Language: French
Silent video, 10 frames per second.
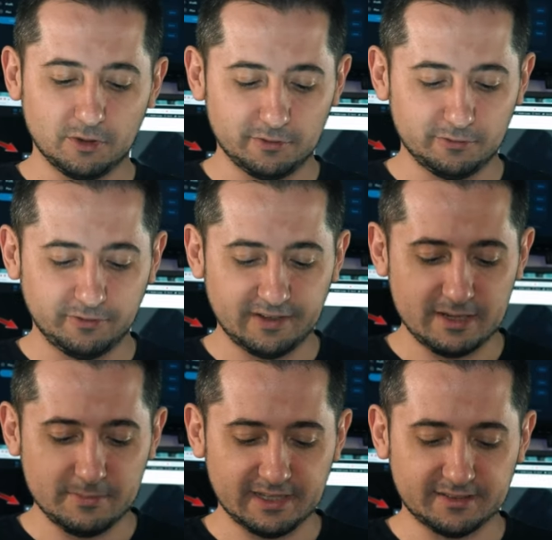euh, vous
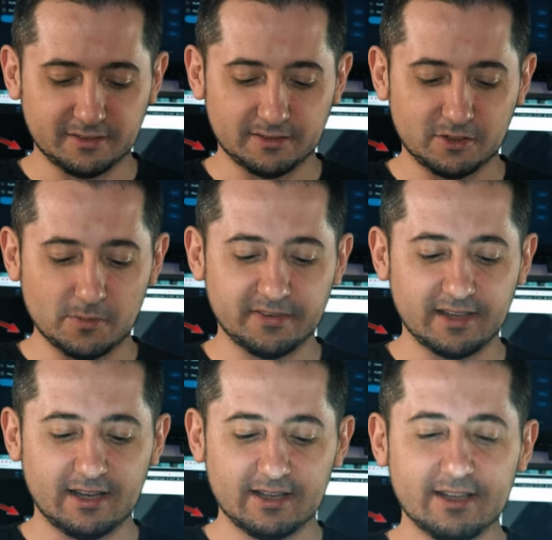allez mettre euh, comme
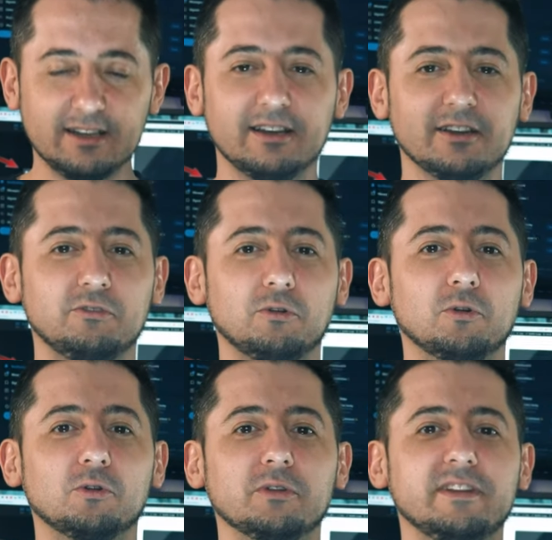ça euh, sur
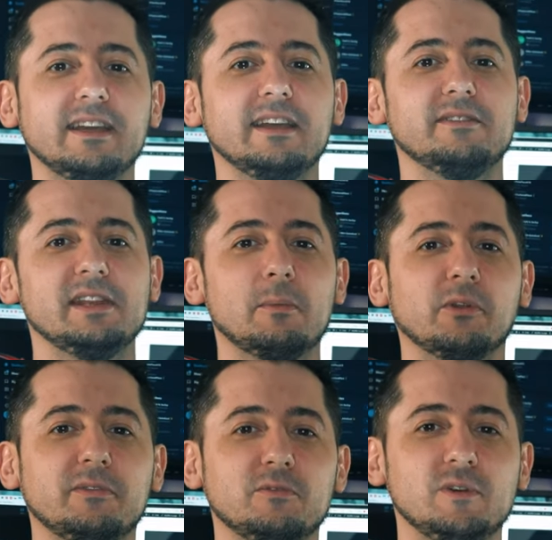le côté. Évidemment,
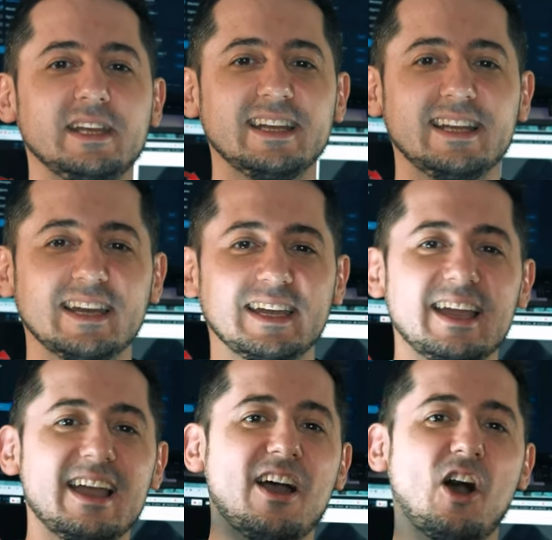si vous voulez éclairer
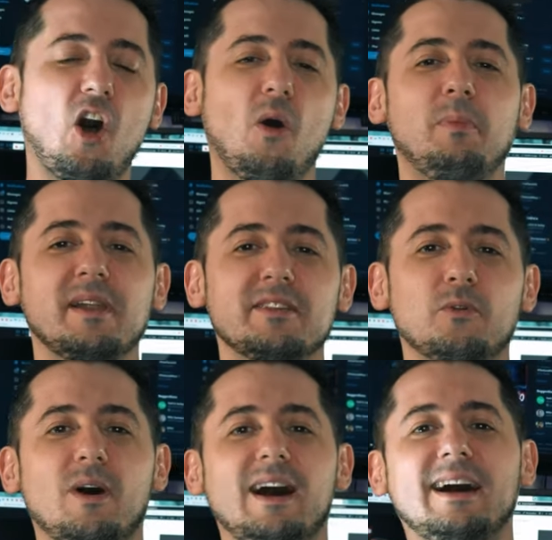en plein
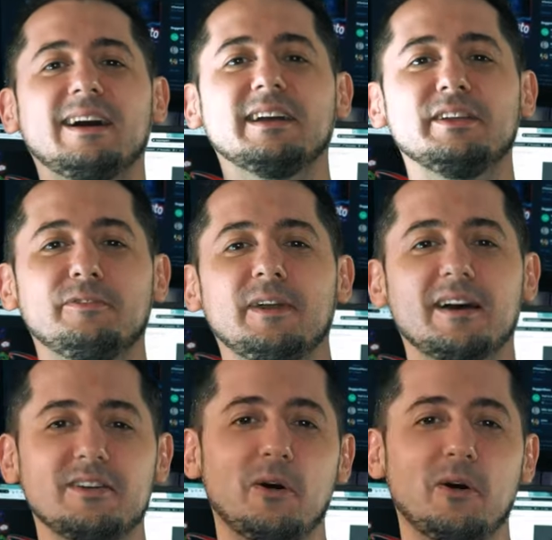noir et faire